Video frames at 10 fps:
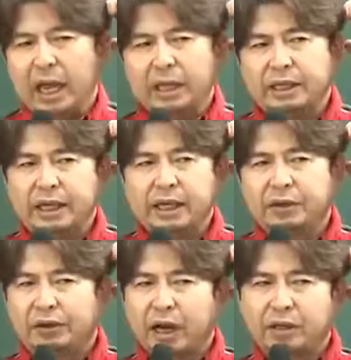해드릴
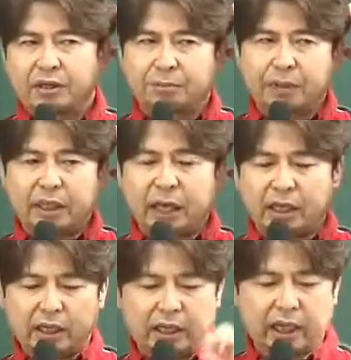거라는 겁니다.
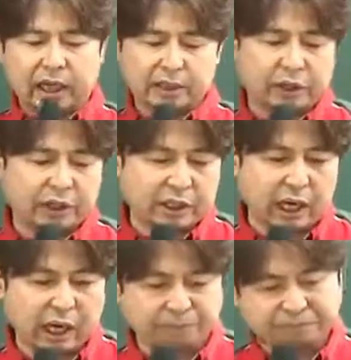그러니까
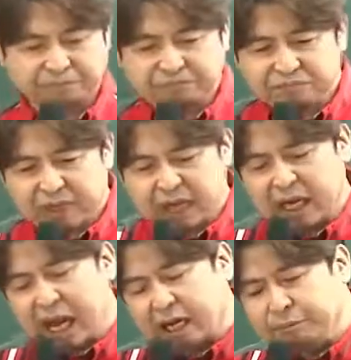저희가
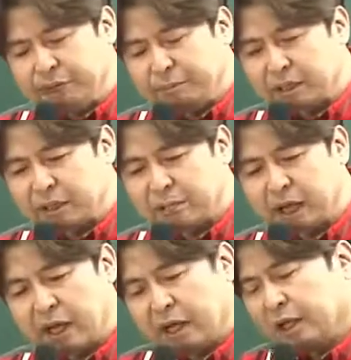가끔 드린 말씀인데
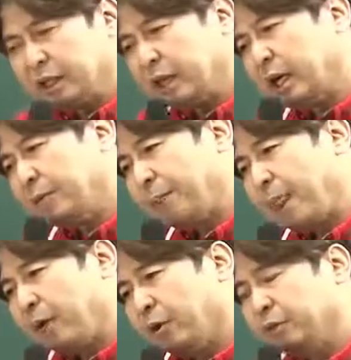제가
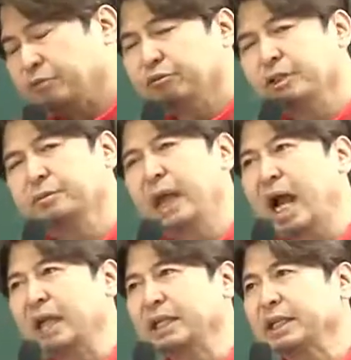어렸을 때 우리 집이
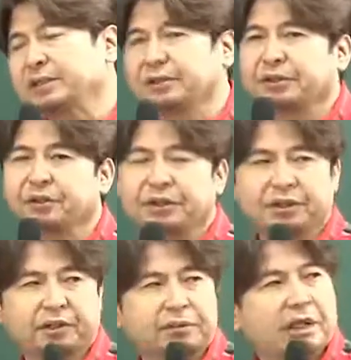양계장 했었거든요.
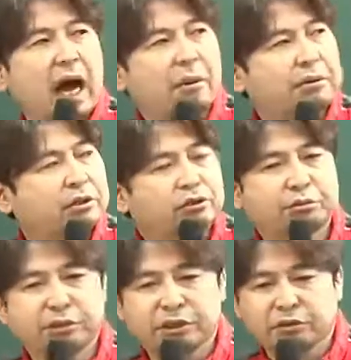그럼 이제 아버지는
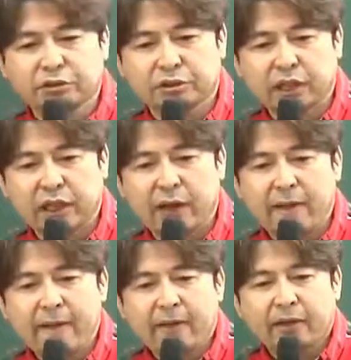주무시고 제가
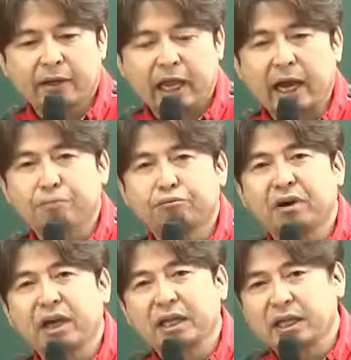그 계란
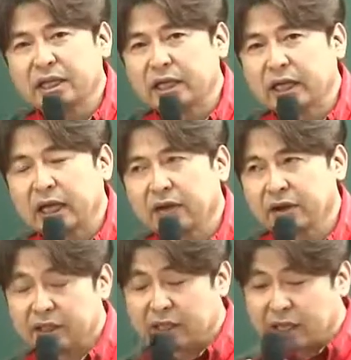부화기들 있잖아요.
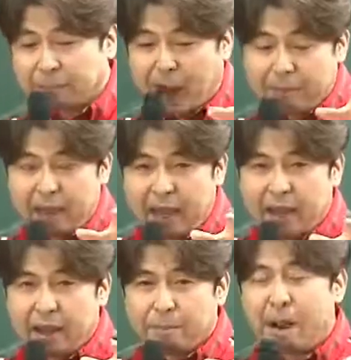그래서 이거 밤에
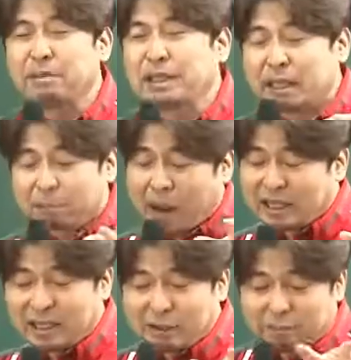밤새 잠 안
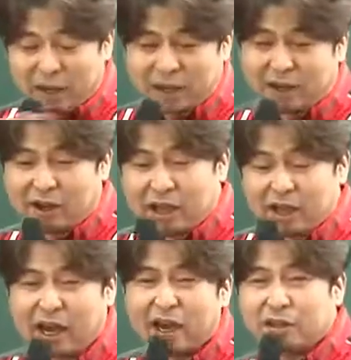자고 막 이거
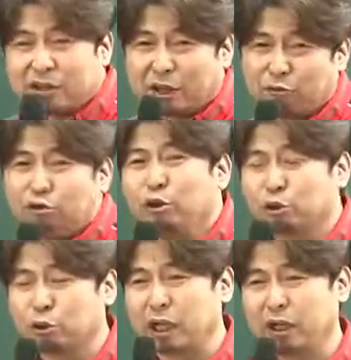계란들 이렇게
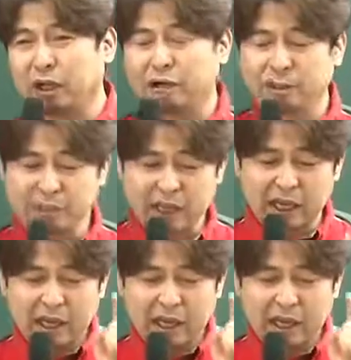굴려줘야 돼요. 그럼 이제